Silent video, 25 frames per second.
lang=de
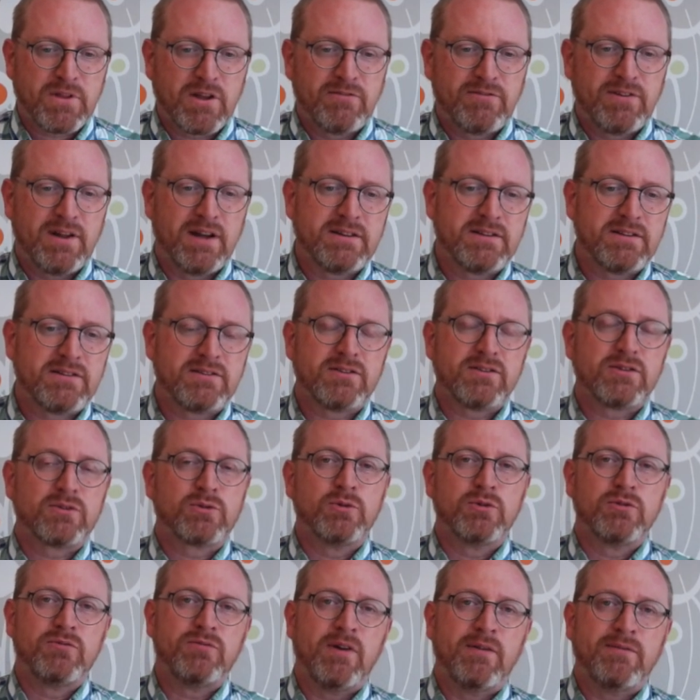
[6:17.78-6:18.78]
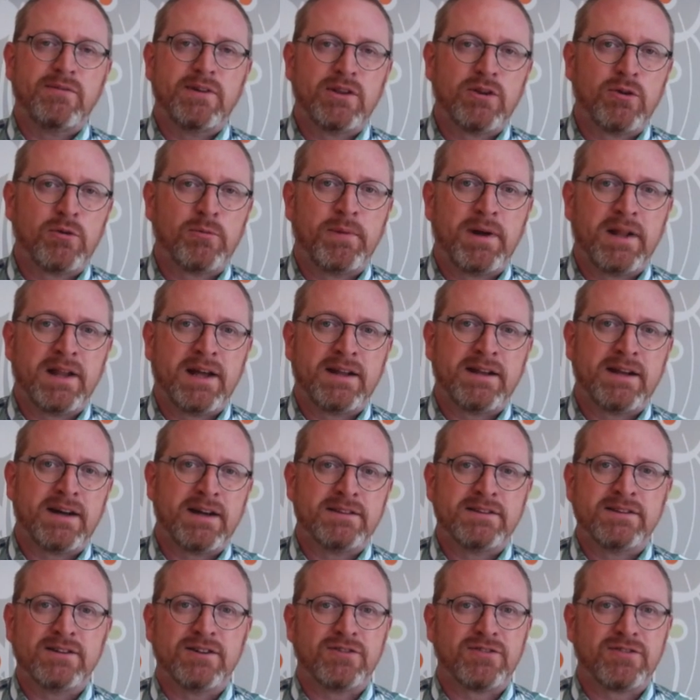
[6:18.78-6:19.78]
vielleicht ist es gut, wenn wir nochmal eine
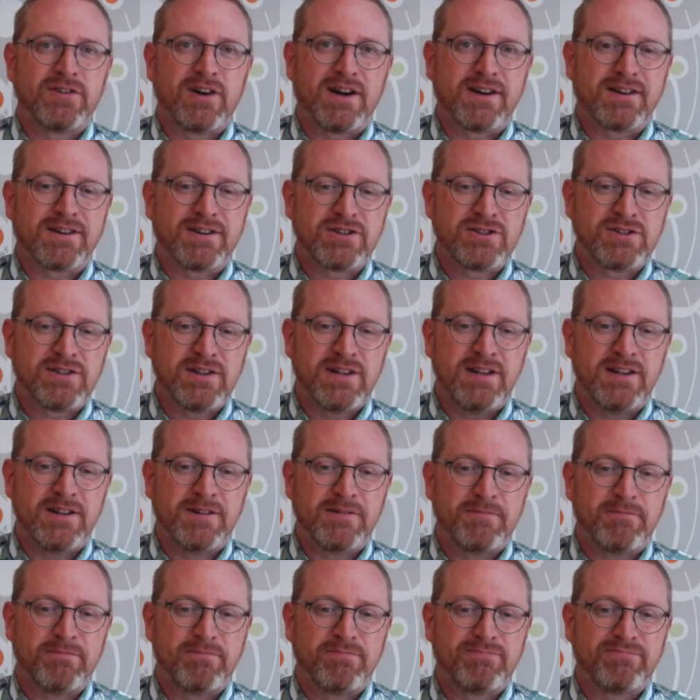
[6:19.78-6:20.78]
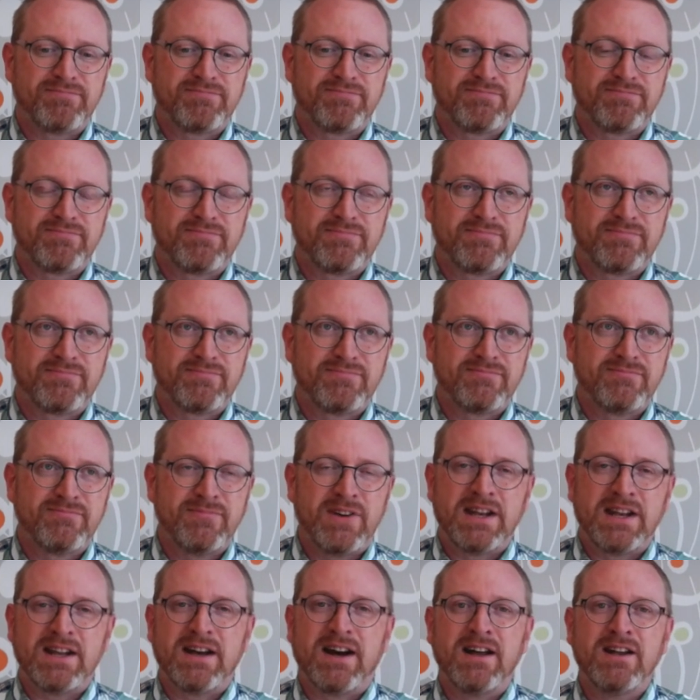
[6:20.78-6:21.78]
andere Frage stellen.
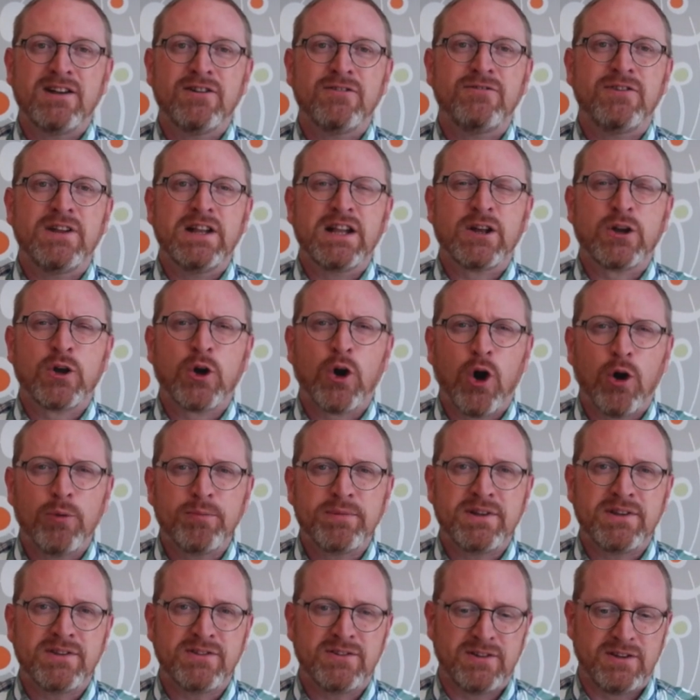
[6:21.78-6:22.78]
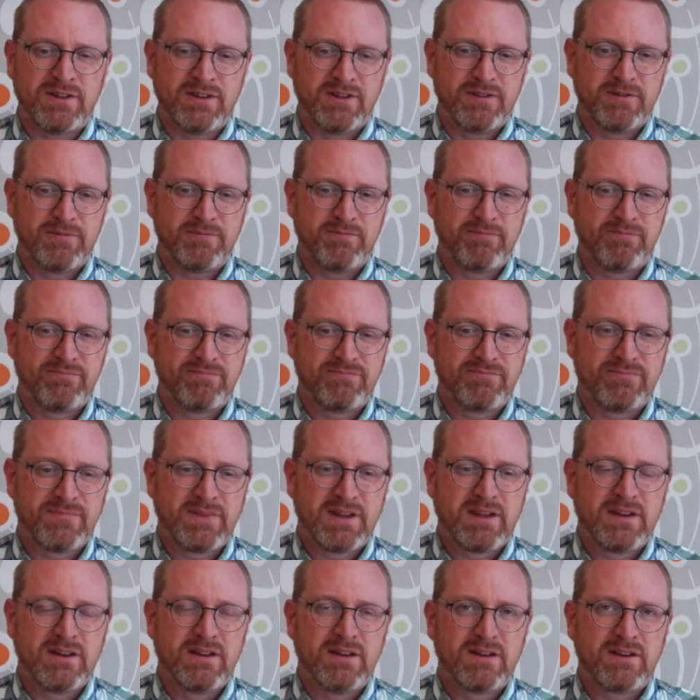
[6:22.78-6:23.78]
Wenn alle willkommen sind,
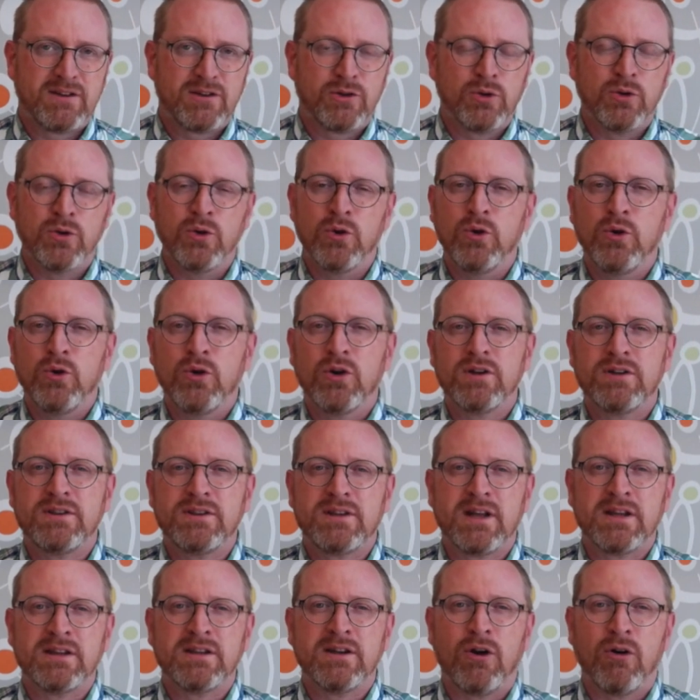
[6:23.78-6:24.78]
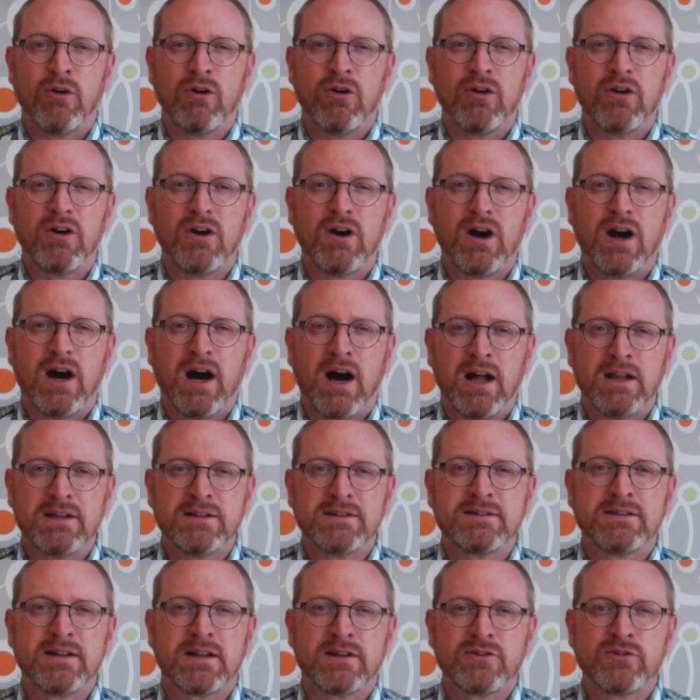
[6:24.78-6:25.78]
gehören dann auch alle
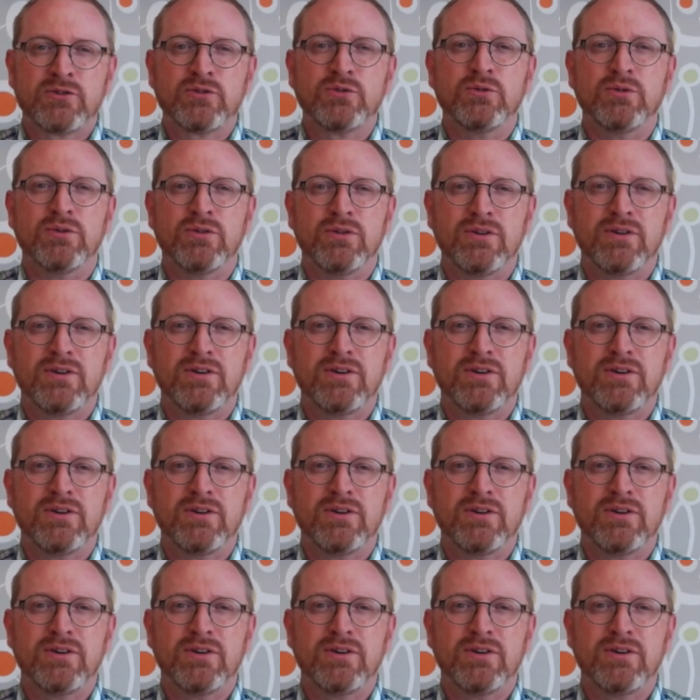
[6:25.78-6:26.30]
dazu.